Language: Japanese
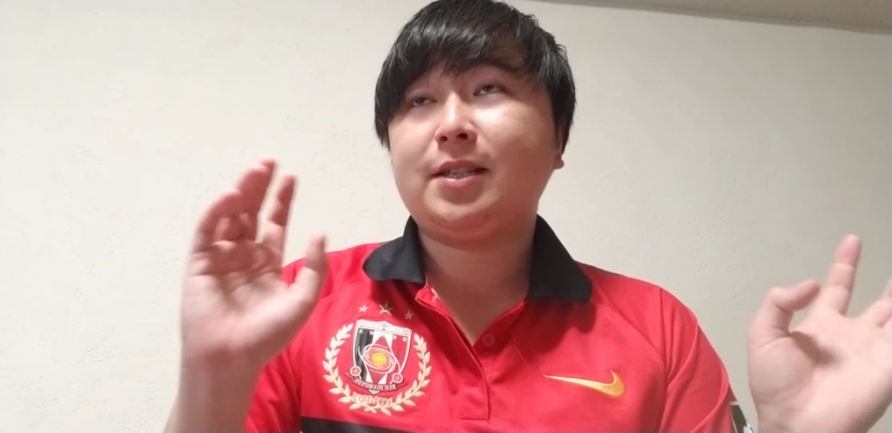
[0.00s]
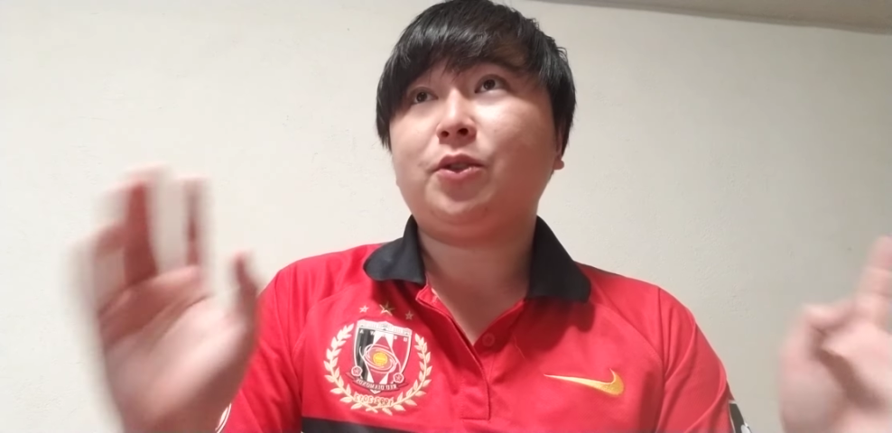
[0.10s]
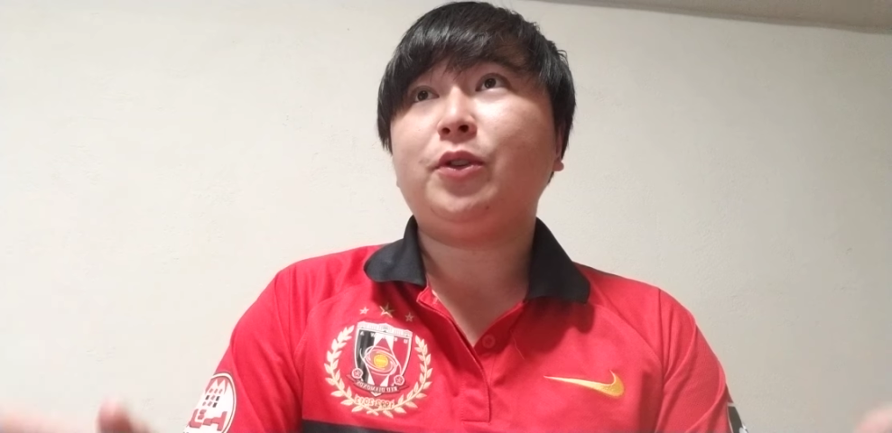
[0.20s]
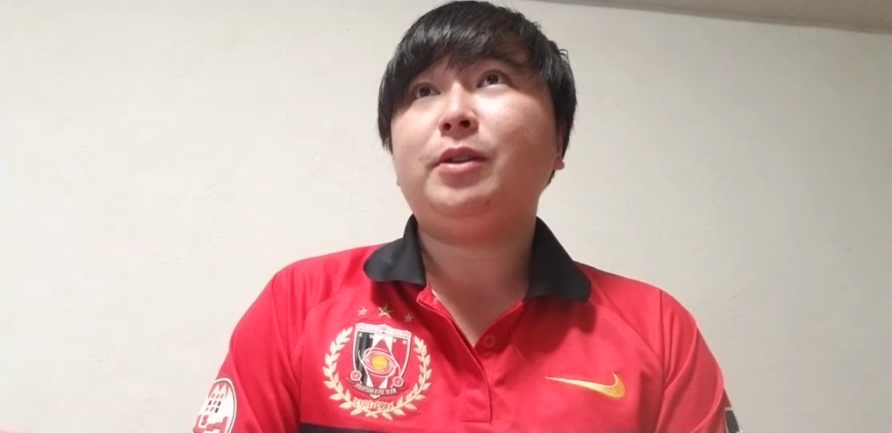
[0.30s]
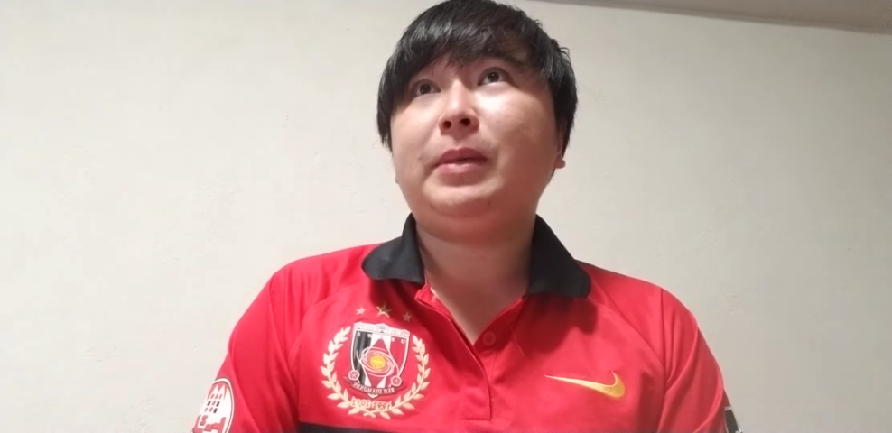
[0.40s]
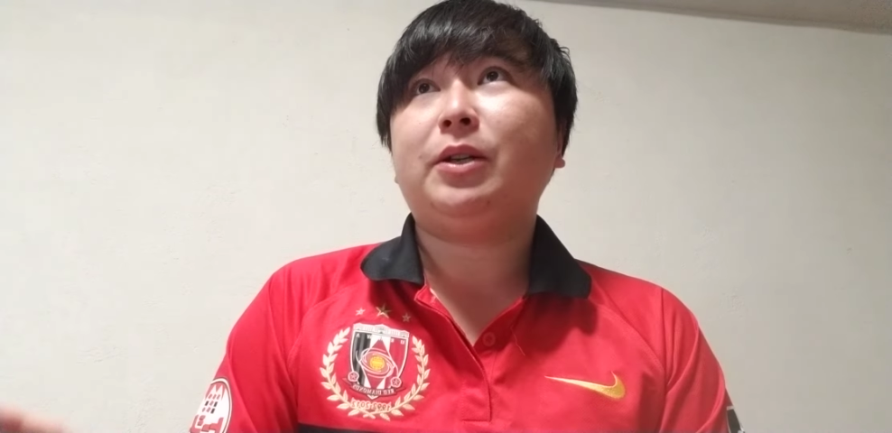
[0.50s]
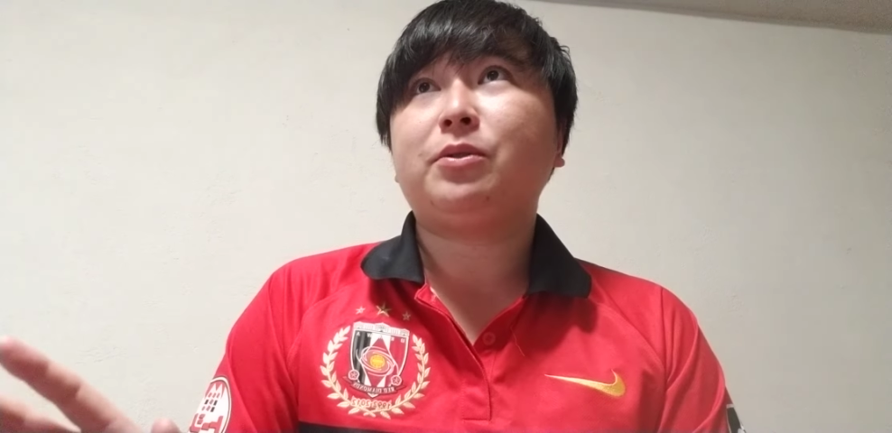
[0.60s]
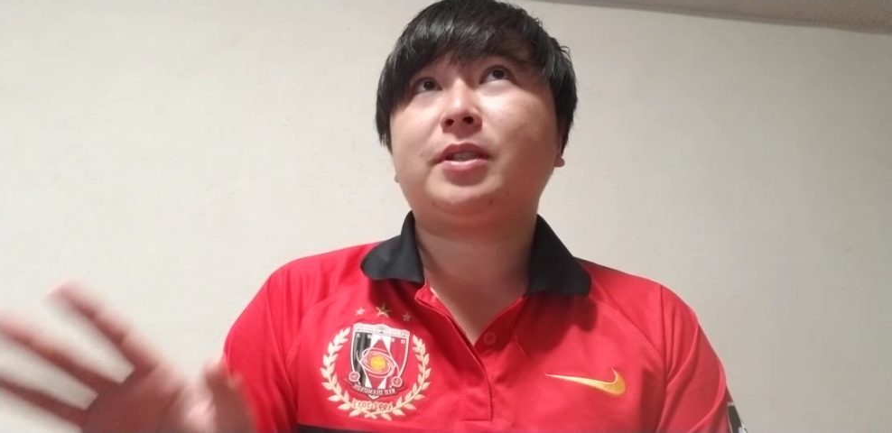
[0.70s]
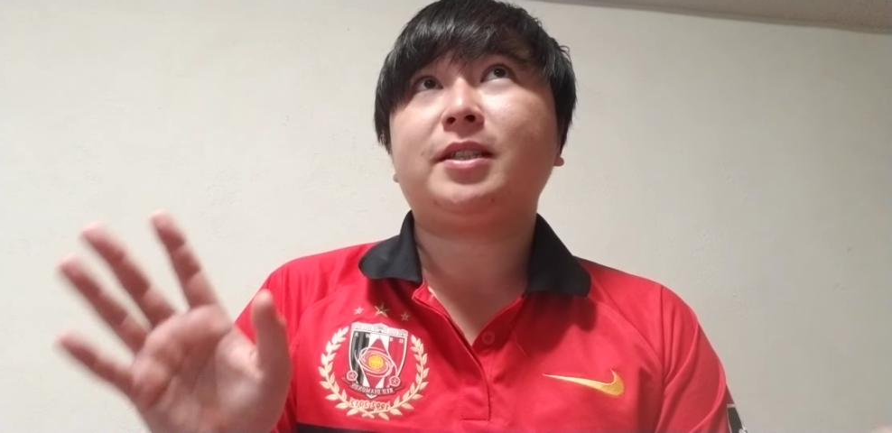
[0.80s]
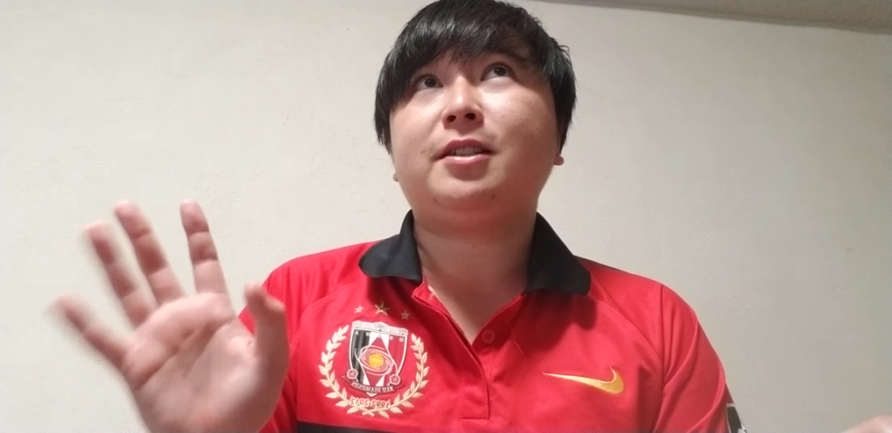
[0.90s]
そういう意味で
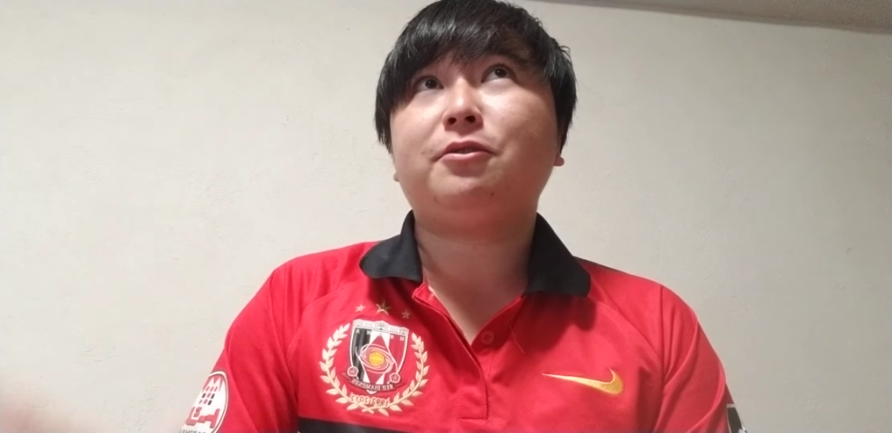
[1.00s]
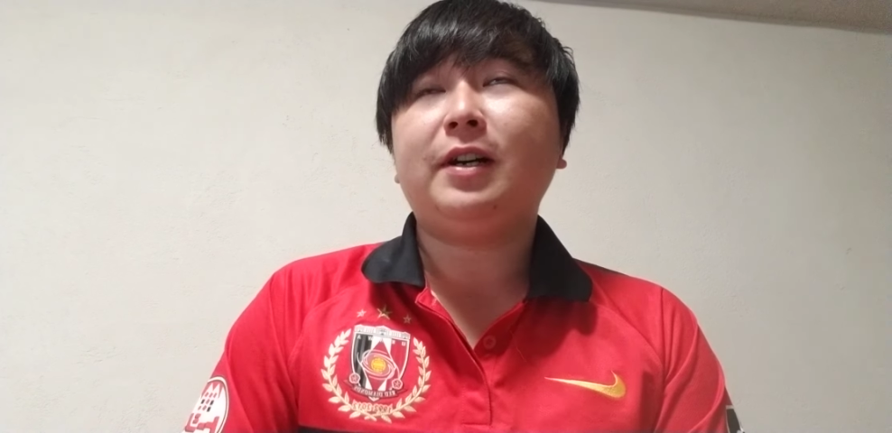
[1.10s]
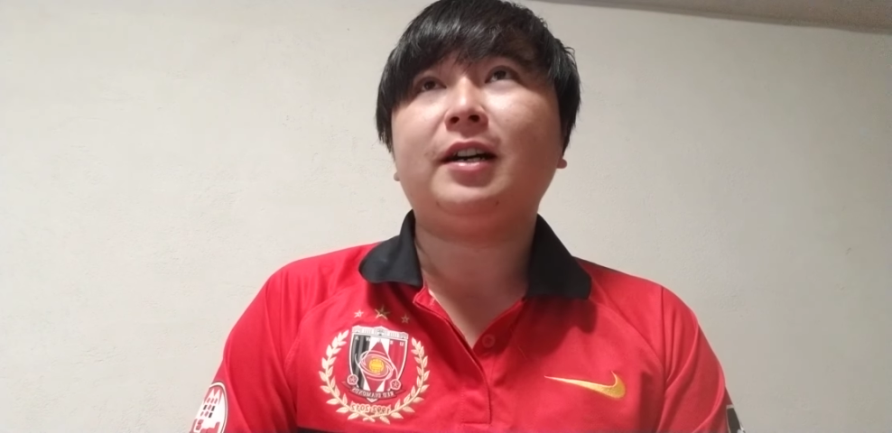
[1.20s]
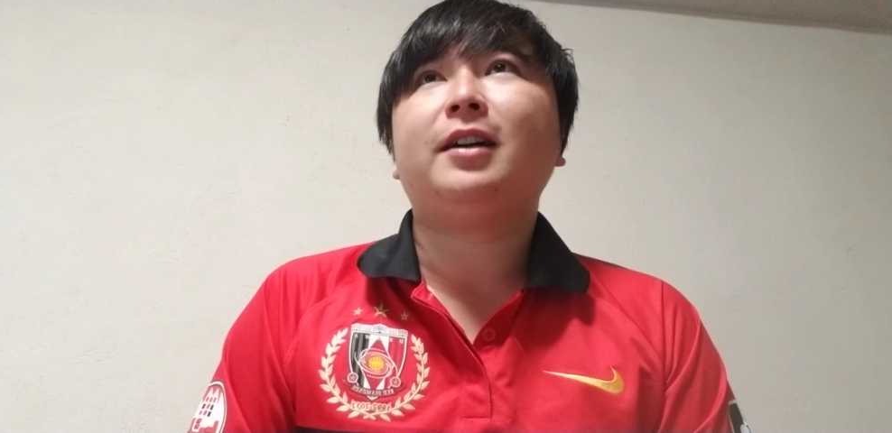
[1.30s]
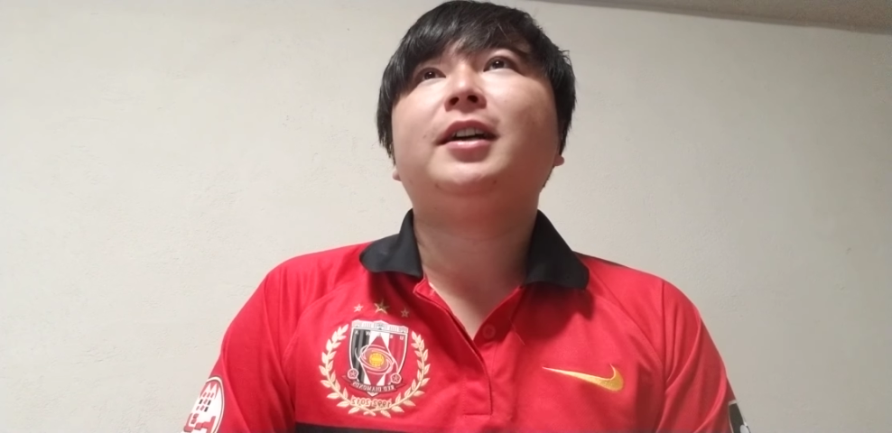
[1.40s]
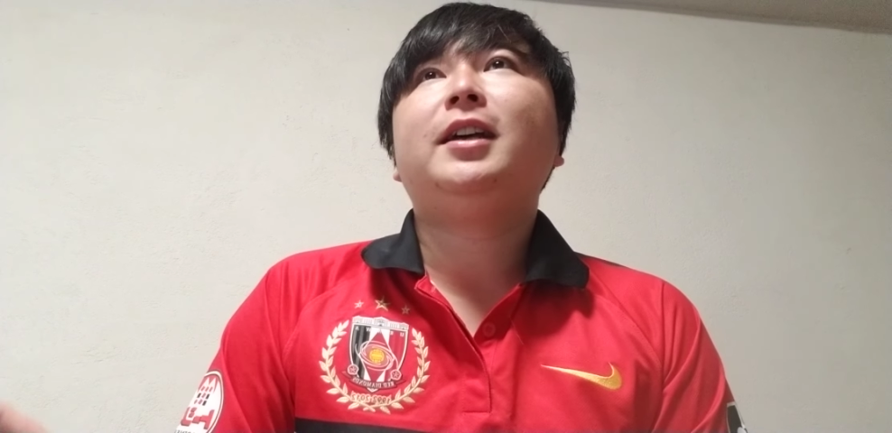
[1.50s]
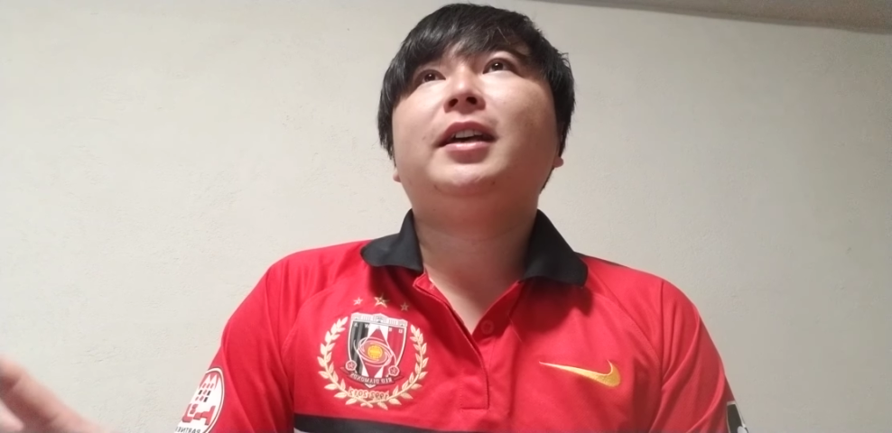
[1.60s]
大月さんは、